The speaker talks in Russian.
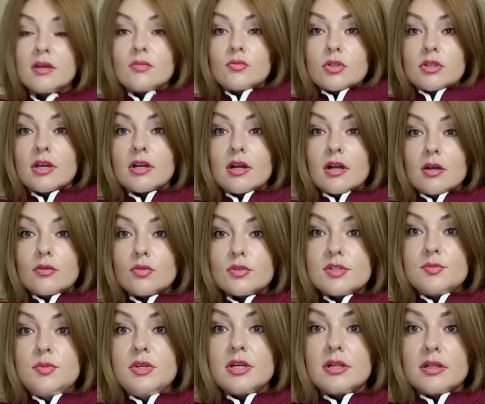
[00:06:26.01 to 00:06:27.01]
Вот такая вот
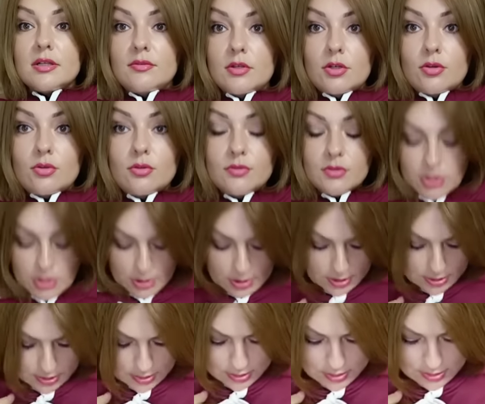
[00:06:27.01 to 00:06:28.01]
с белой веревочкой,
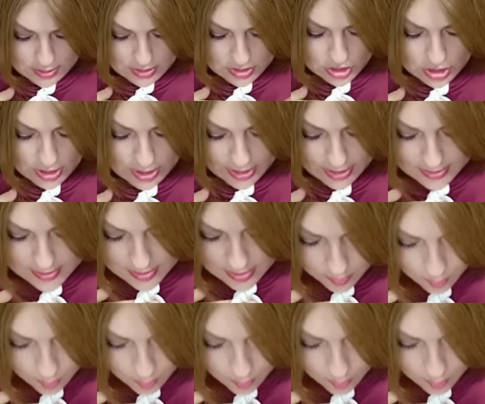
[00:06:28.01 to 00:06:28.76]
с железной